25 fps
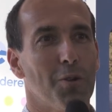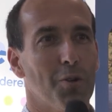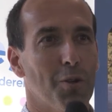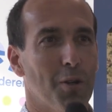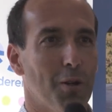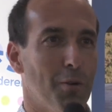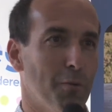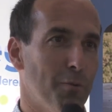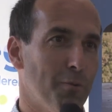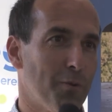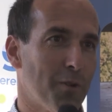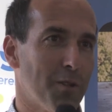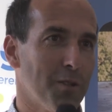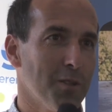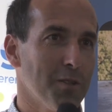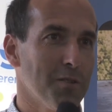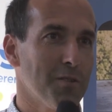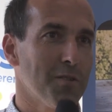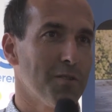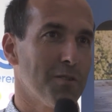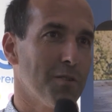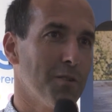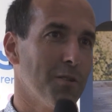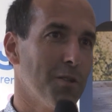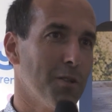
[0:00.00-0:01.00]
qu'en
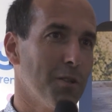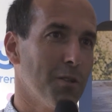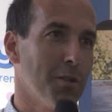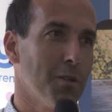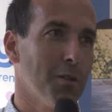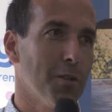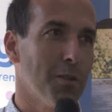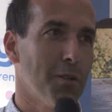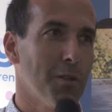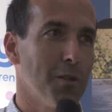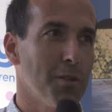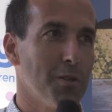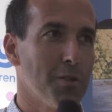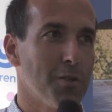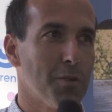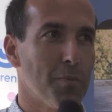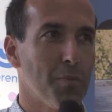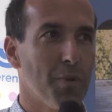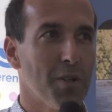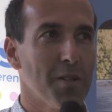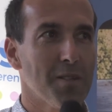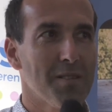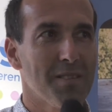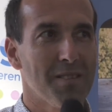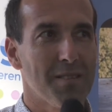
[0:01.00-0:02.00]
France. Euh,
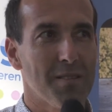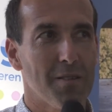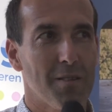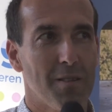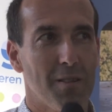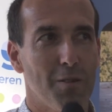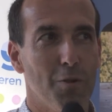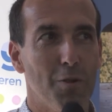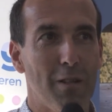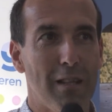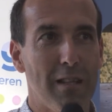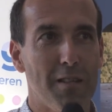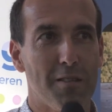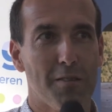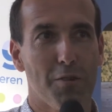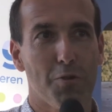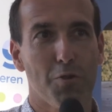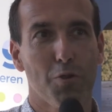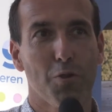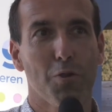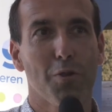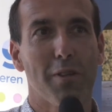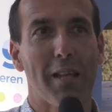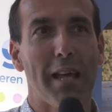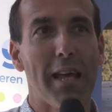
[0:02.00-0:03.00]
je pense
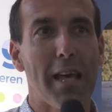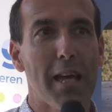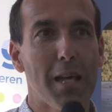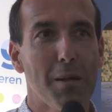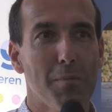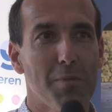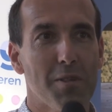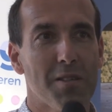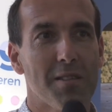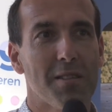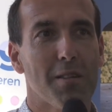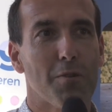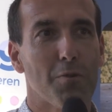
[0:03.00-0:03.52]
l'utilisation des herbes,